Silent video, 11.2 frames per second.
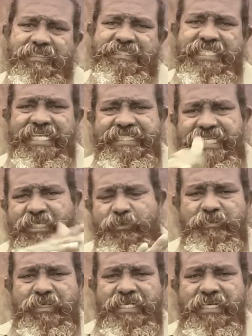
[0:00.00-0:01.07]
சரியாக தண்ணி
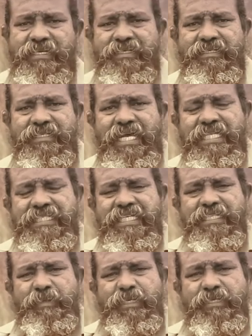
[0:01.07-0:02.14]
குடிக்க மாட்டாங்க
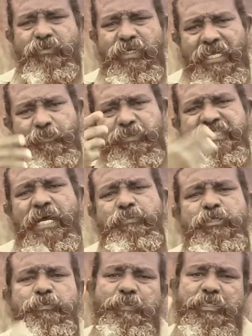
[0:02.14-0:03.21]
அதுக்கேற்ற மாதிரி உடனே போய் சாப்பிட்டு
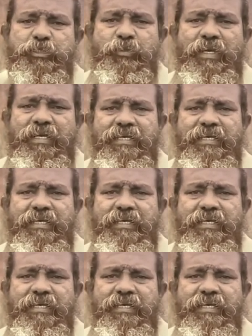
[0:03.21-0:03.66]
தான் போய் பத்துருவாங்க